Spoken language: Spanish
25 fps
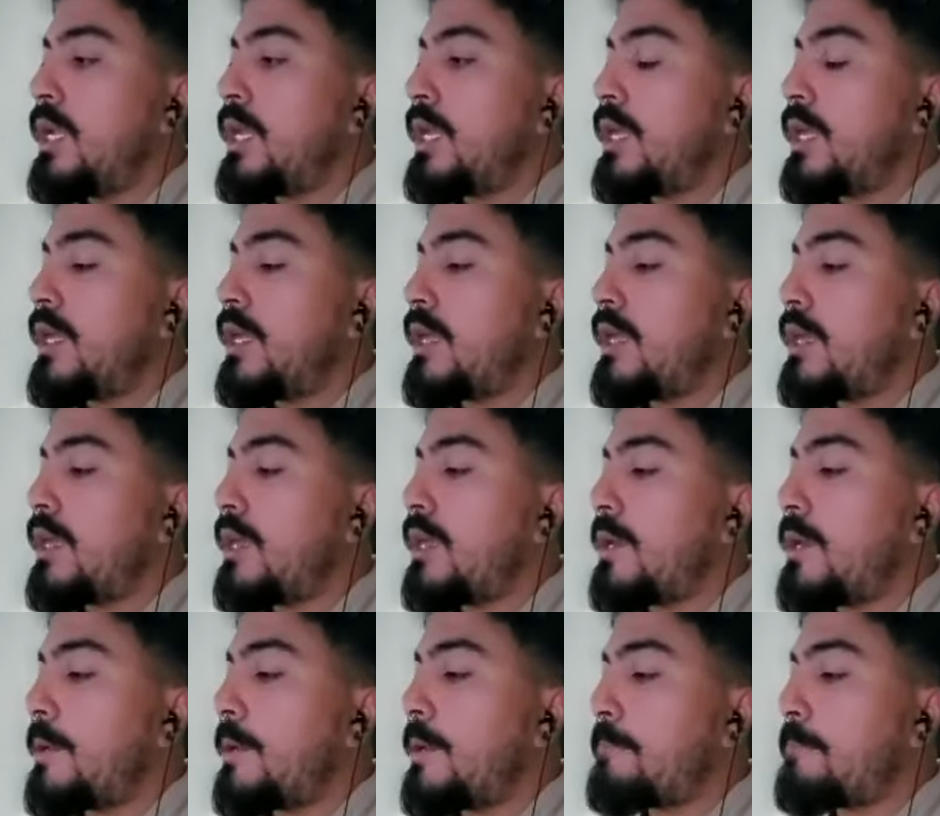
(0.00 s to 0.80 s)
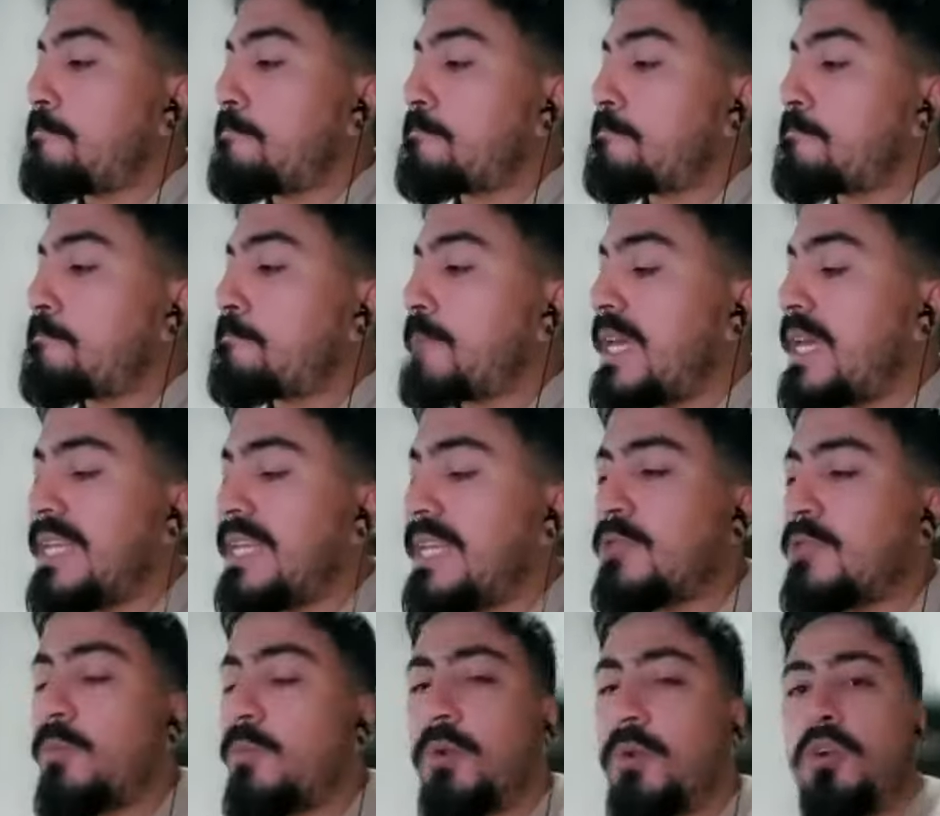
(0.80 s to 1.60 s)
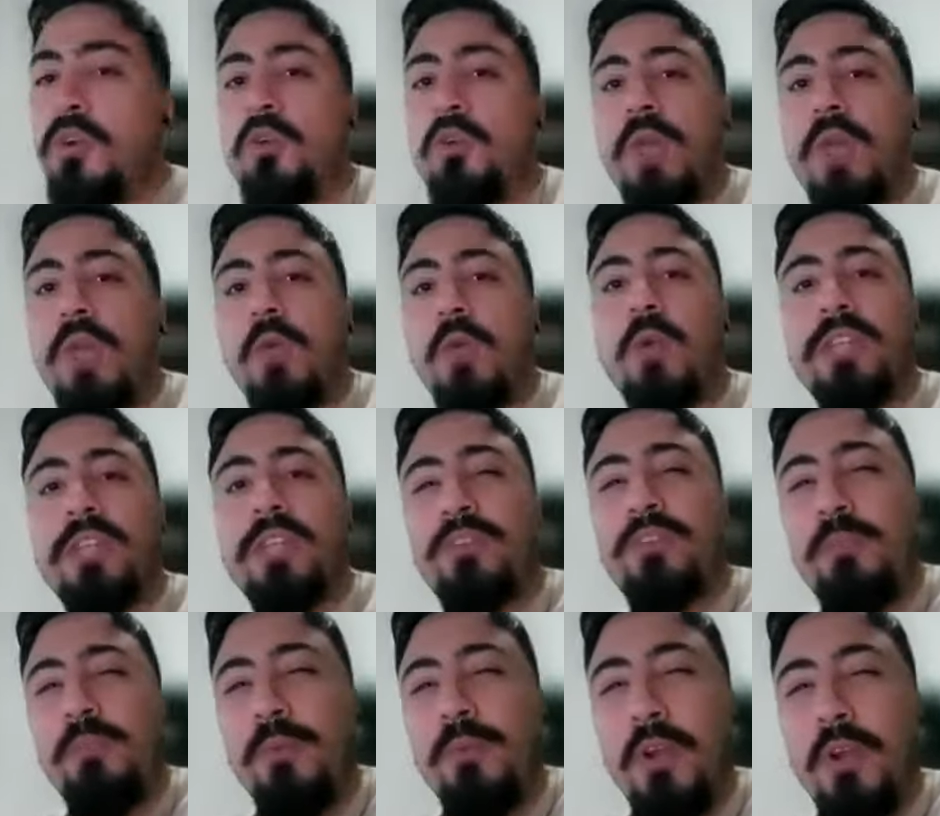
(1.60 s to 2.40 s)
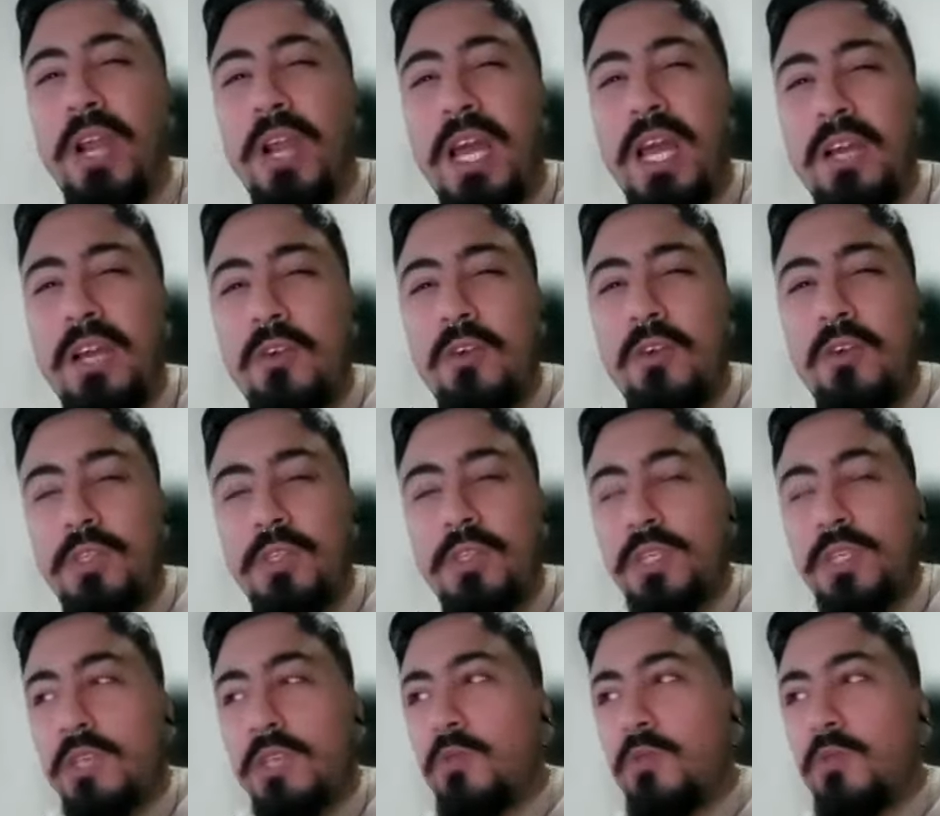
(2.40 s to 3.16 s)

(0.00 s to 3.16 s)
eh, es un poco una educación por las cosas,